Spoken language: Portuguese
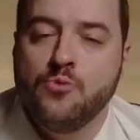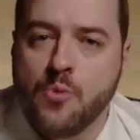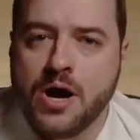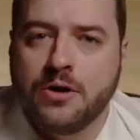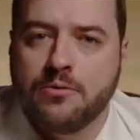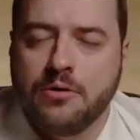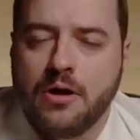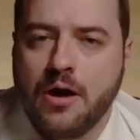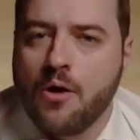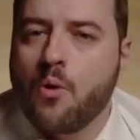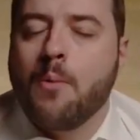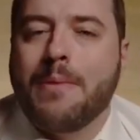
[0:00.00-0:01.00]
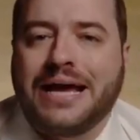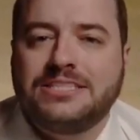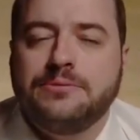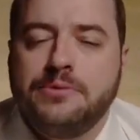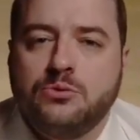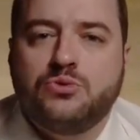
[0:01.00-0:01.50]
um ano. Com mais
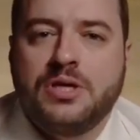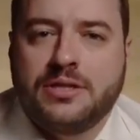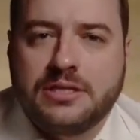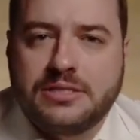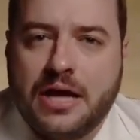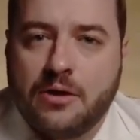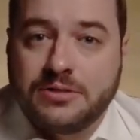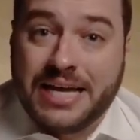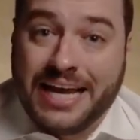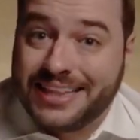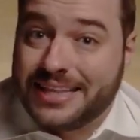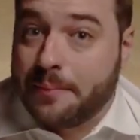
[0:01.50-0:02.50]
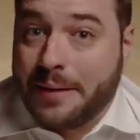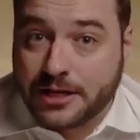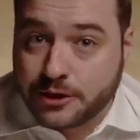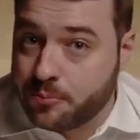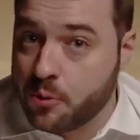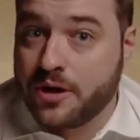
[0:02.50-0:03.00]
de 1.200 aulas,
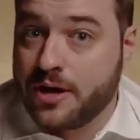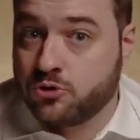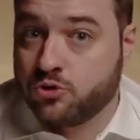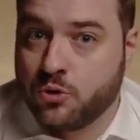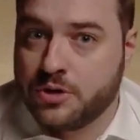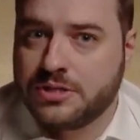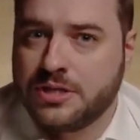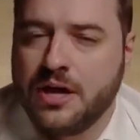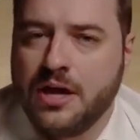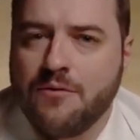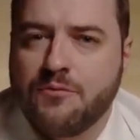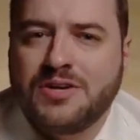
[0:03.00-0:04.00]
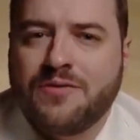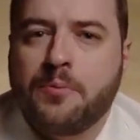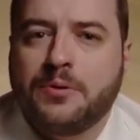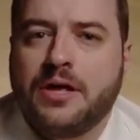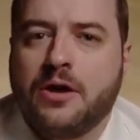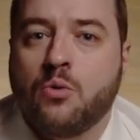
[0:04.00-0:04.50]
entremeadas por questões, você vai
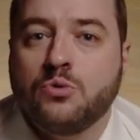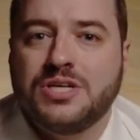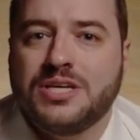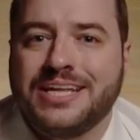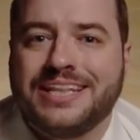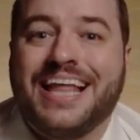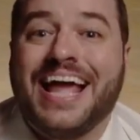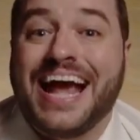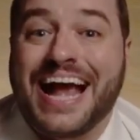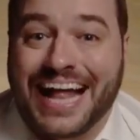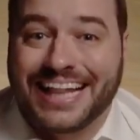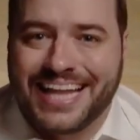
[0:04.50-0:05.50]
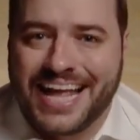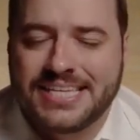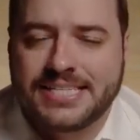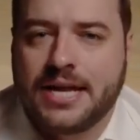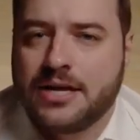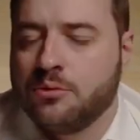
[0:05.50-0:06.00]
poder conseguir ter
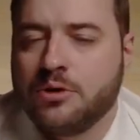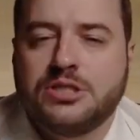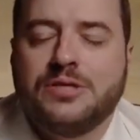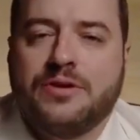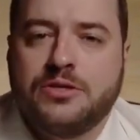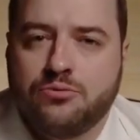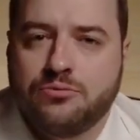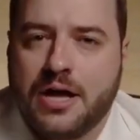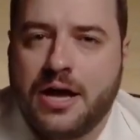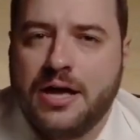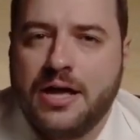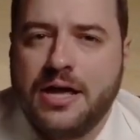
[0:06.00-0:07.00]
cadência naquilo que você vai estudar